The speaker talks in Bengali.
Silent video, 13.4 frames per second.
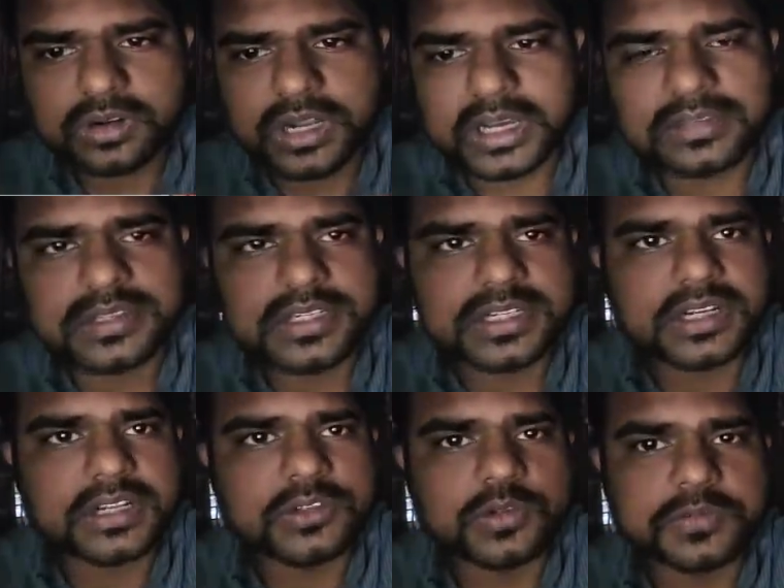লাক্স
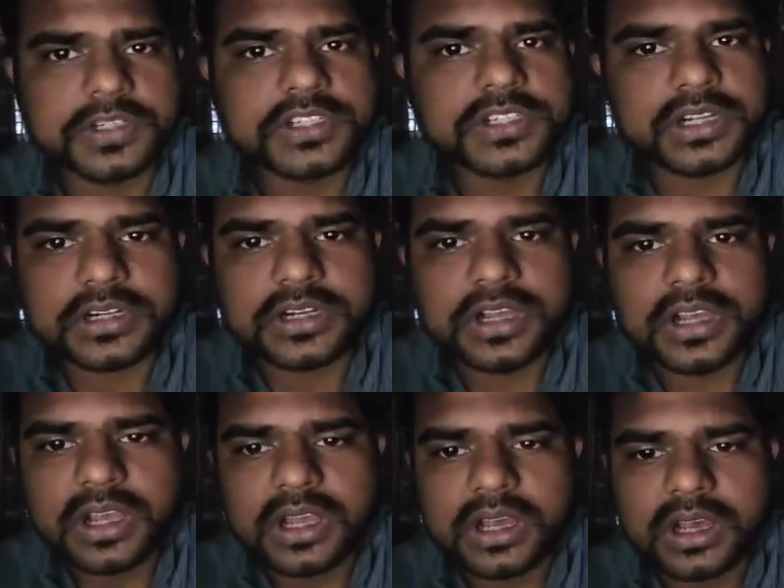চ্যানেলে সুপারস্টার
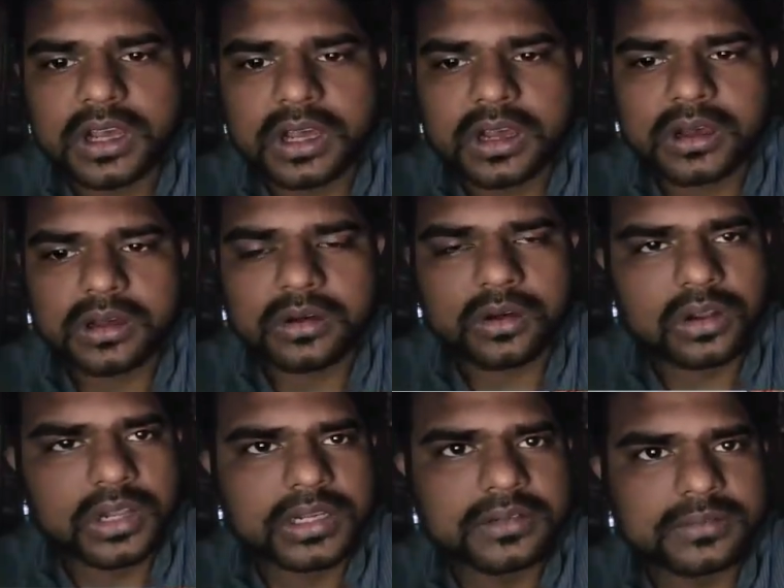
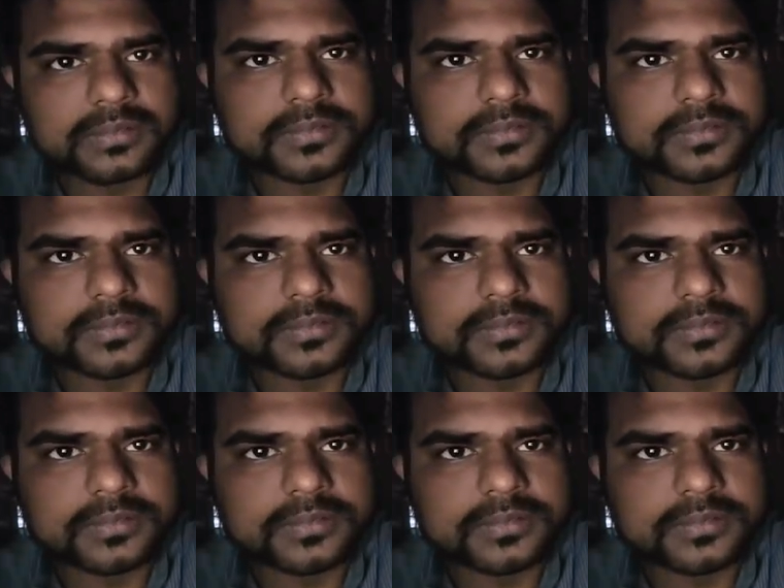হলেন